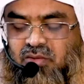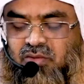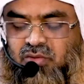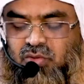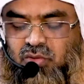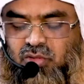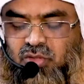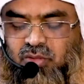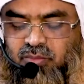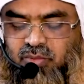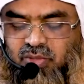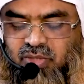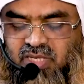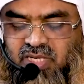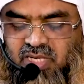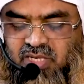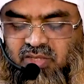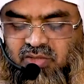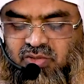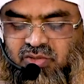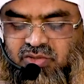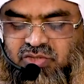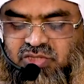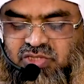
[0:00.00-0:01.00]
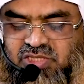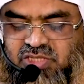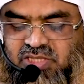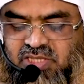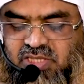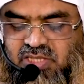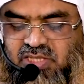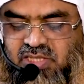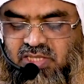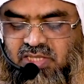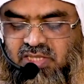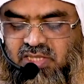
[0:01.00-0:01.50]
দুই নম্বর কারণ হচ্ছে
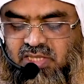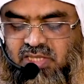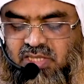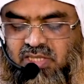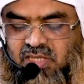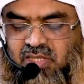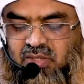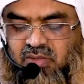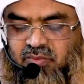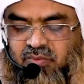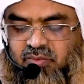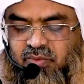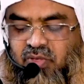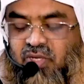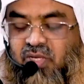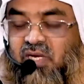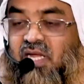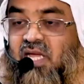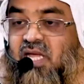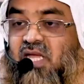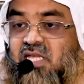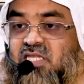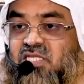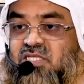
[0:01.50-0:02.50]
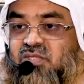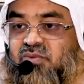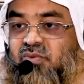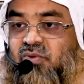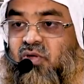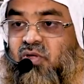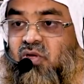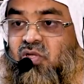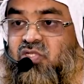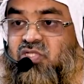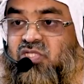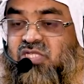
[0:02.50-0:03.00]
ফরায়েজ
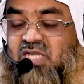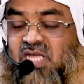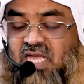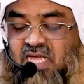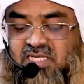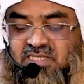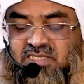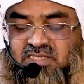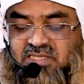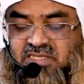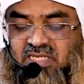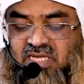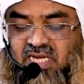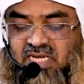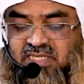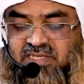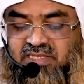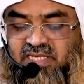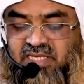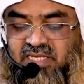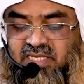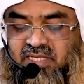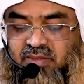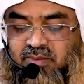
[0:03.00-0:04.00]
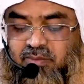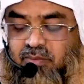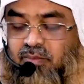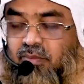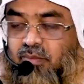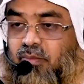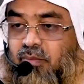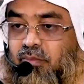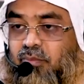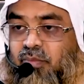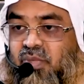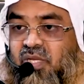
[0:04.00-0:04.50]
ফরজ কাজ আদায়ে
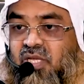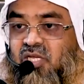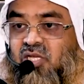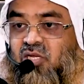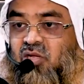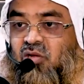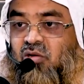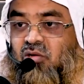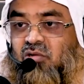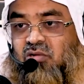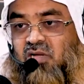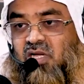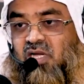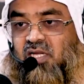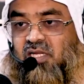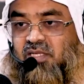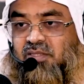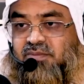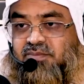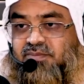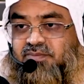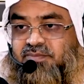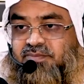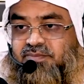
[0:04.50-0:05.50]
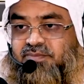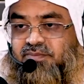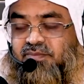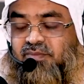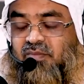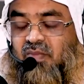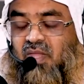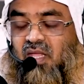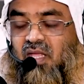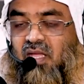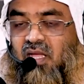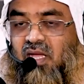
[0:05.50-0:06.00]
বিঘ্ন ঘটলে
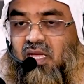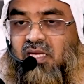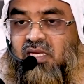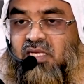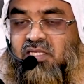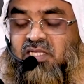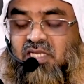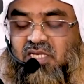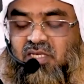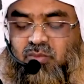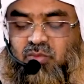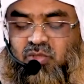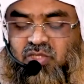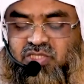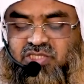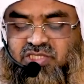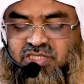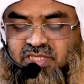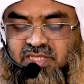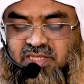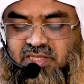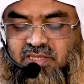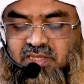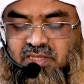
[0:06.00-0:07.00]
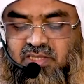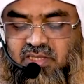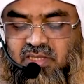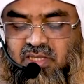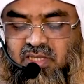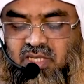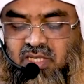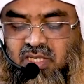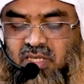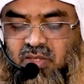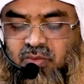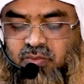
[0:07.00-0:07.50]
আল্লাহ তালা বলেছেন
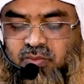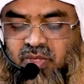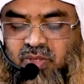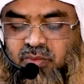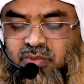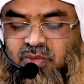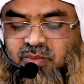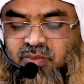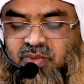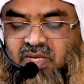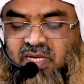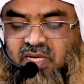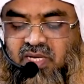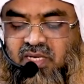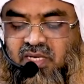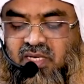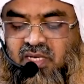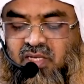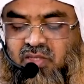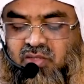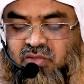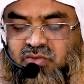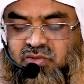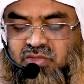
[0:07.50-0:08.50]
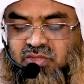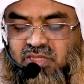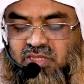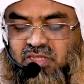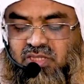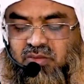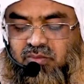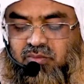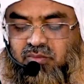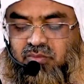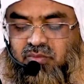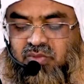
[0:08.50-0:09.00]
কবিমা
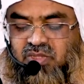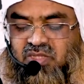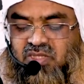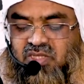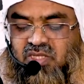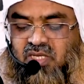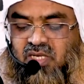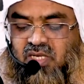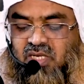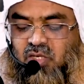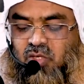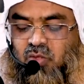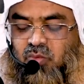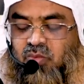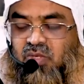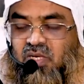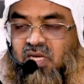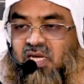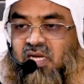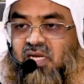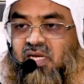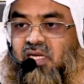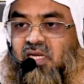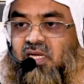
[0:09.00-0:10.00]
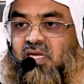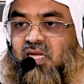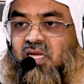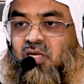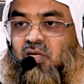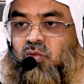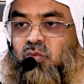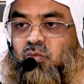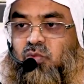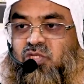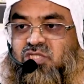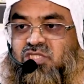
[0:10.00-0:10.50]
নাকদিহিম মিধা কম
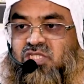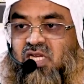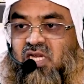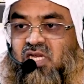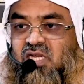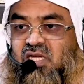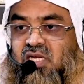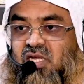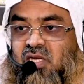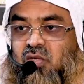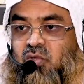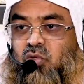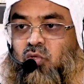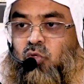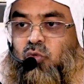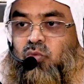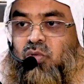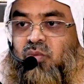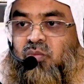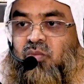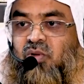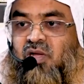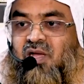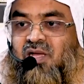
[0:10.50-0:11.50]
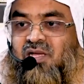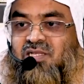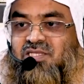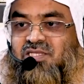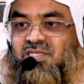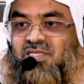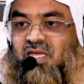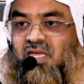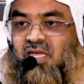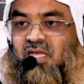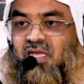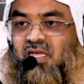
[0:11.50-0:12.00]
লান্নাহম ও জালনা কুলুবম
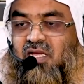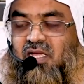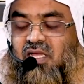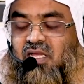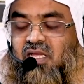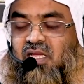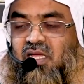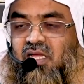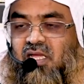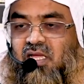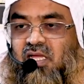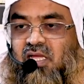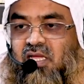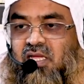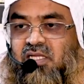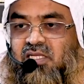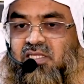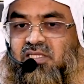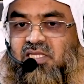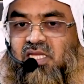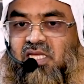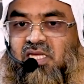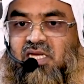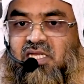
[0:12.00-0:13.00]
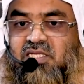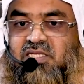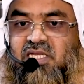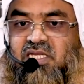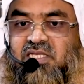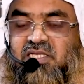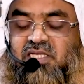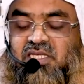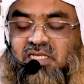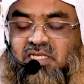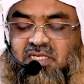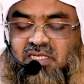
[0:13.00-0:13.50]
কাজিয়া তারা
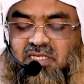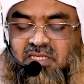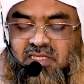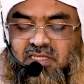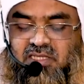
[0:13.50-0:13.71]
তাদের